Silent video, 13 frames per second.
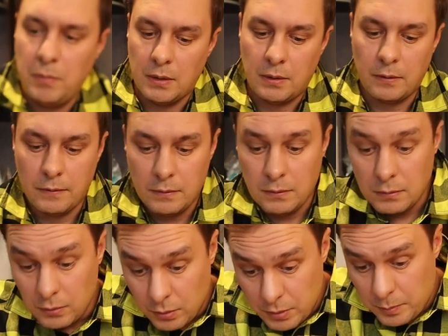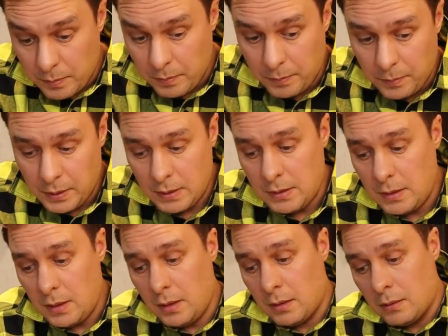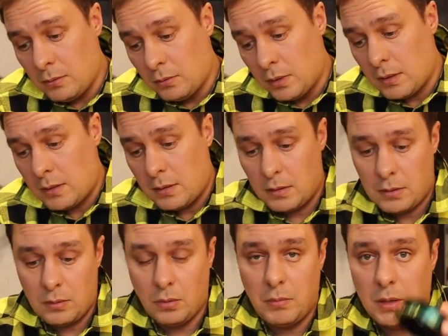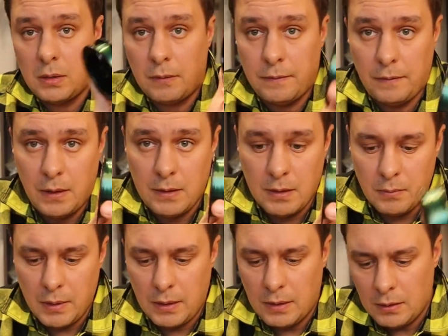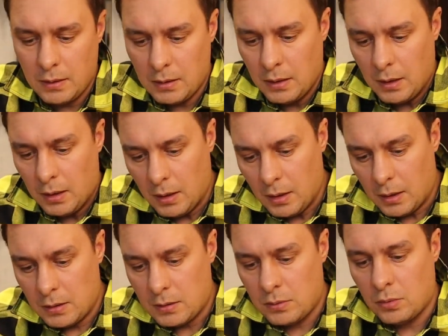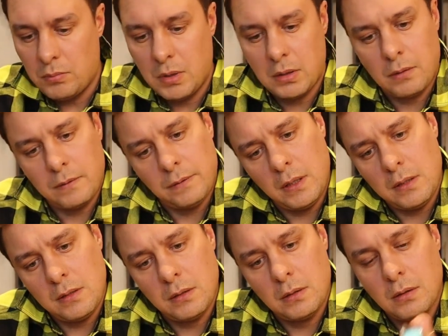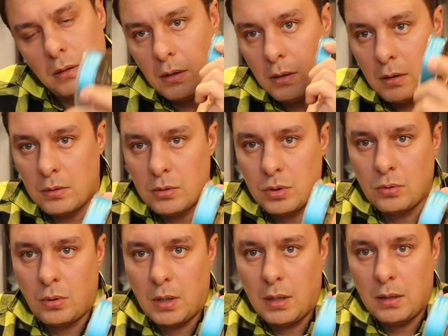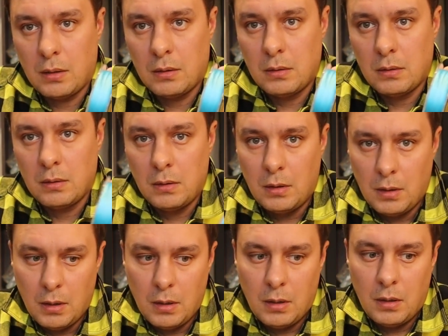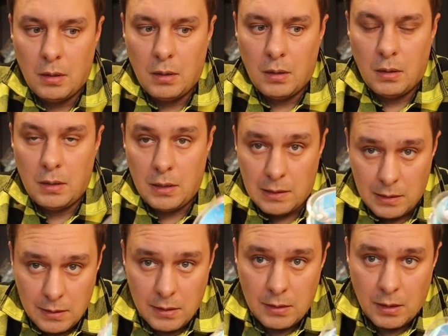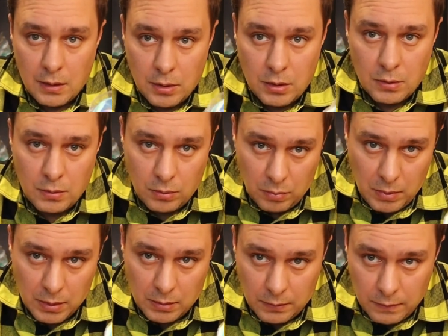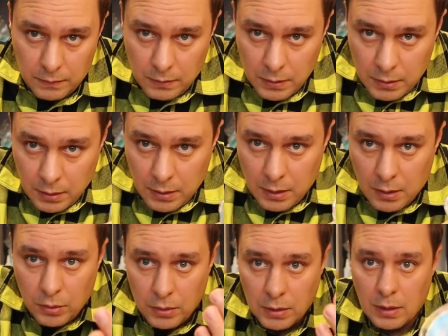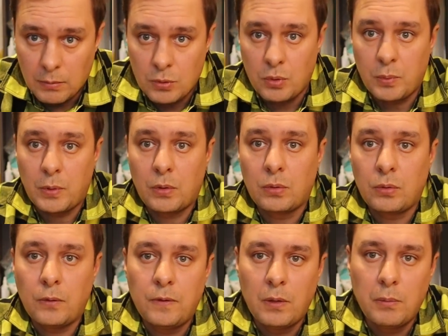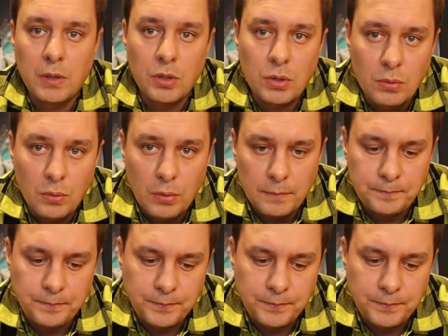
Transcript: метров. То есть, по идее, у нас 100 метров влезет бэкинга и 100 метров влезет шнура. Если здесь, конечно, 100 метров. Это не какой-то там супер крутой фирменный шнур,